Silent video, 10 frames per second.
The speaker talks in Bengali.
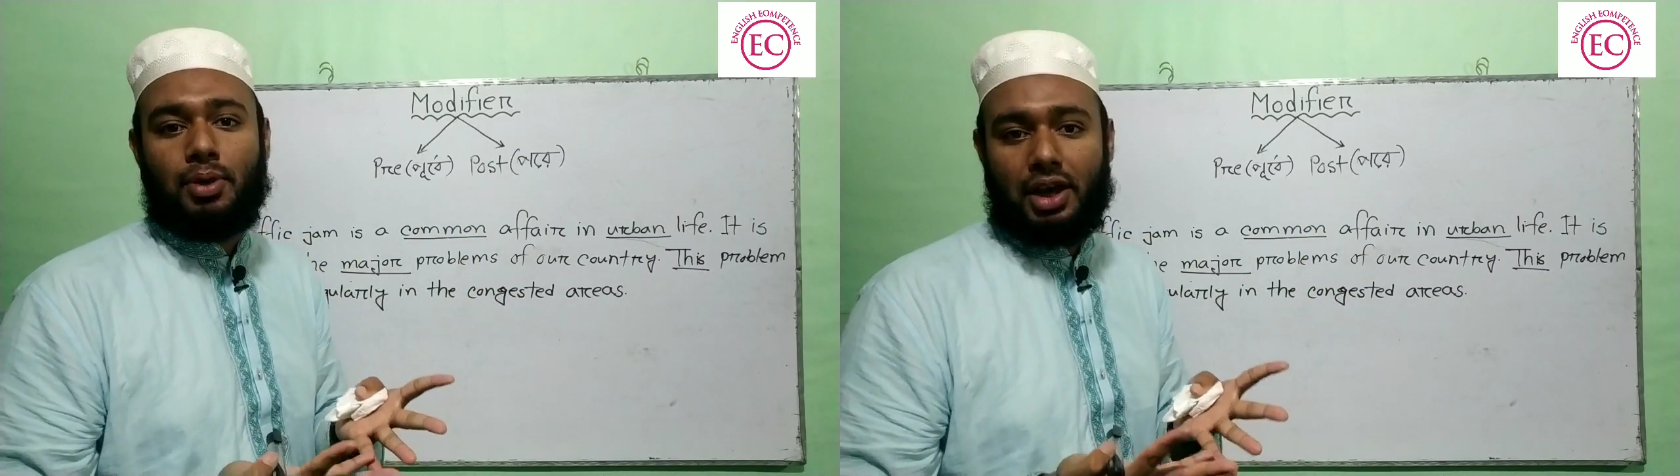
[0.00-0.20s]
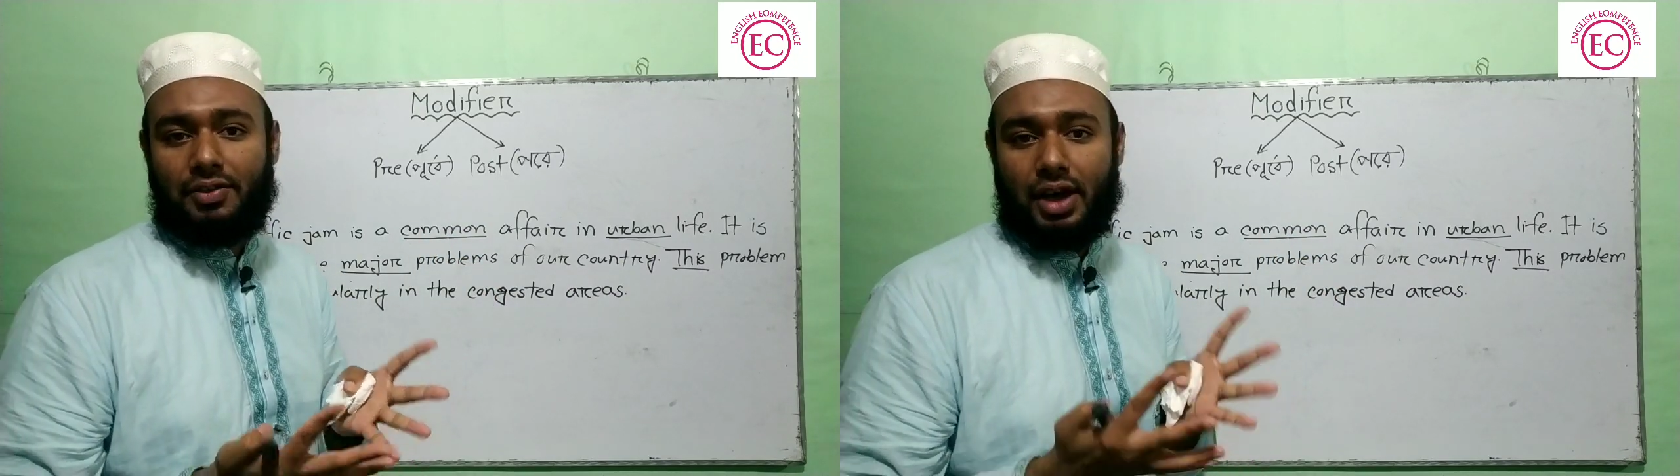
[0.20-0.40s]

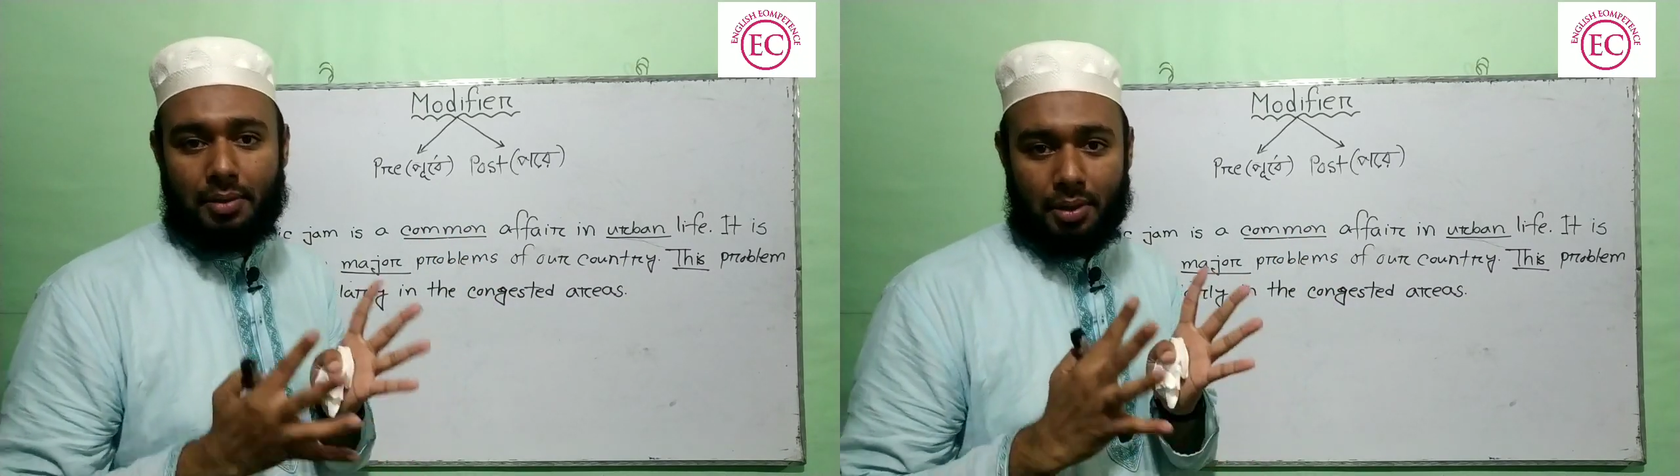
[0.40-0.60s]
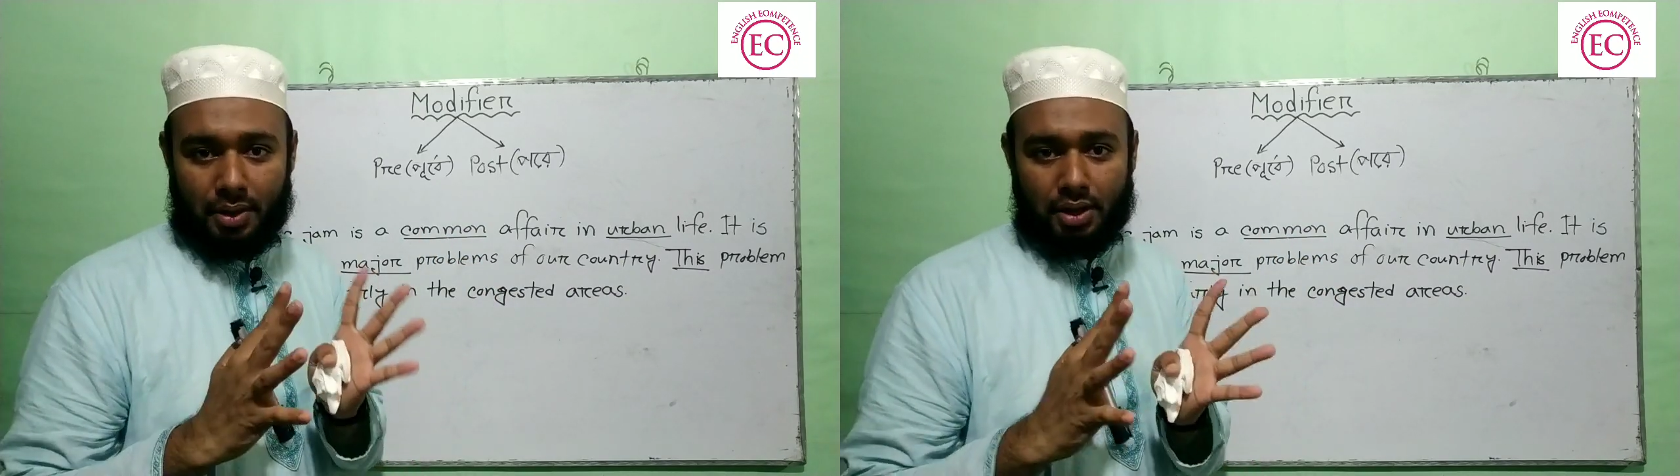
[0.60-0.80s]
মডিফায়ার
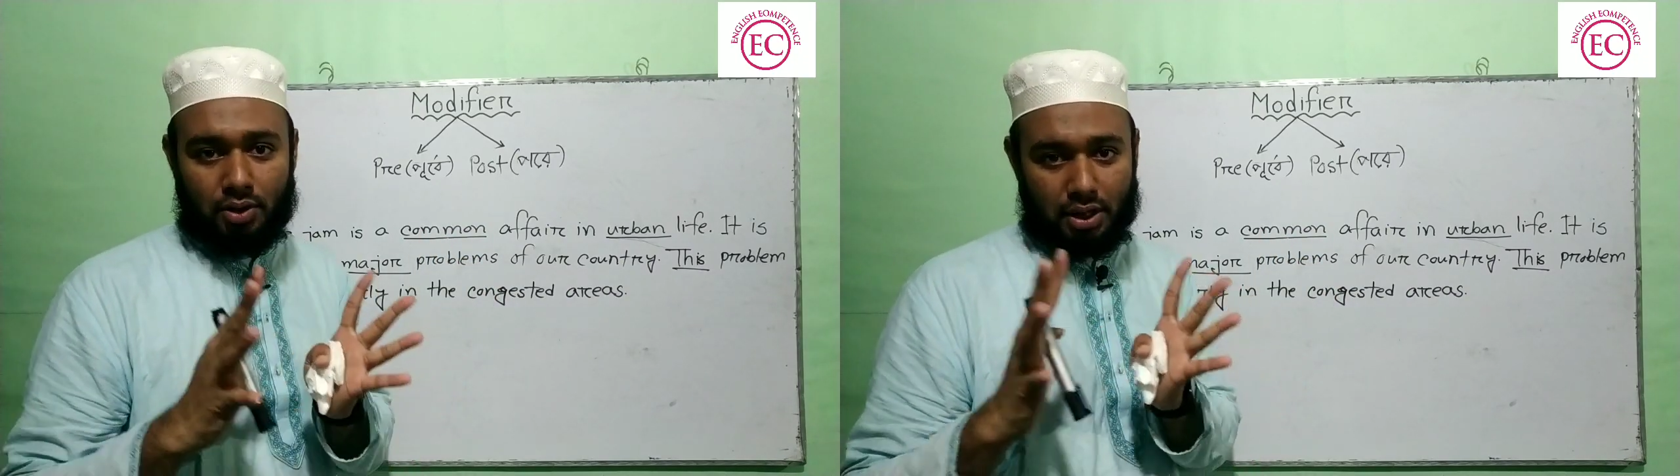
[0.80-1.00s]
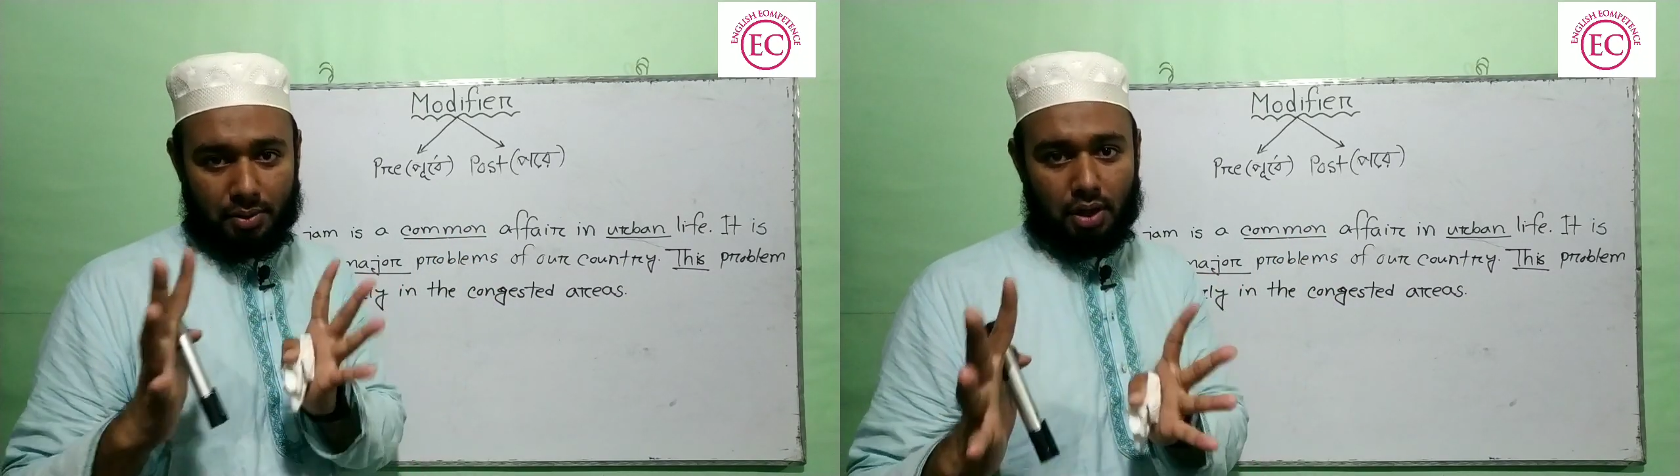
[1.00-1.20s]
ব্যবহার
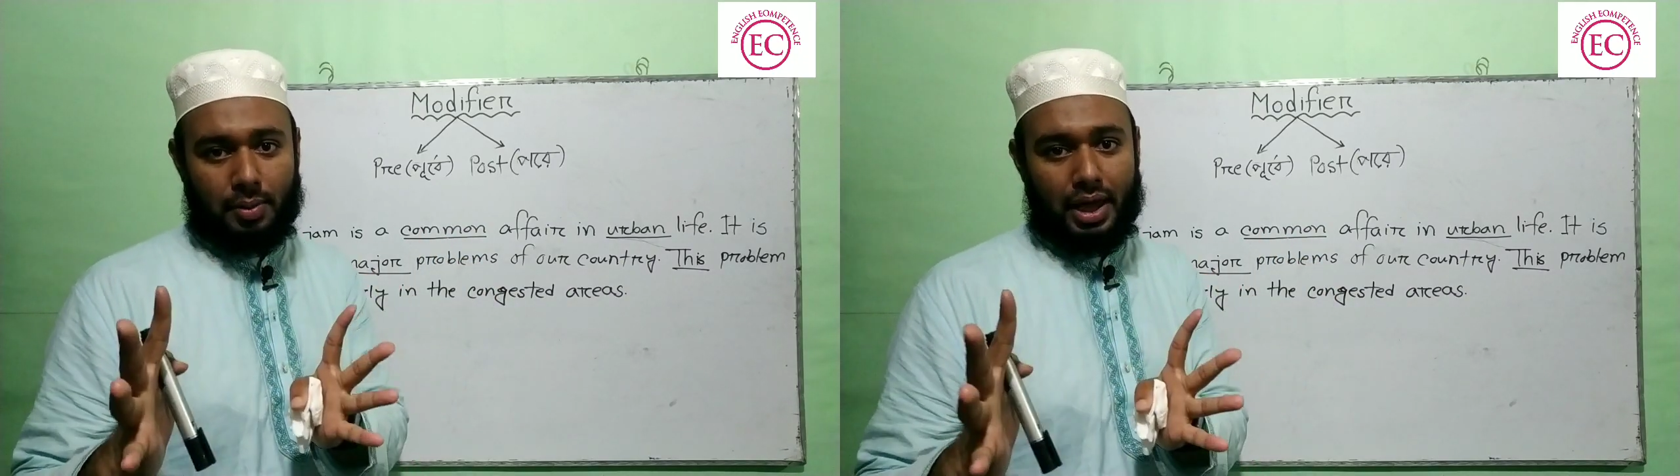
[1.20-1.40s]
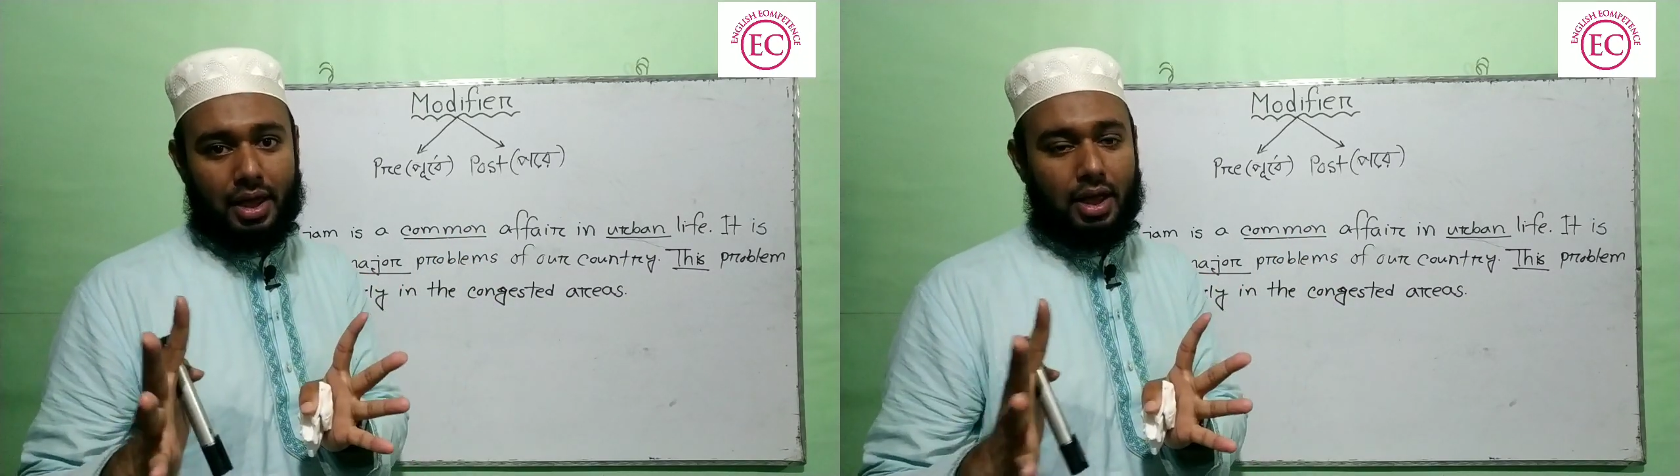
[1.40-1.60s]
করতে বলবে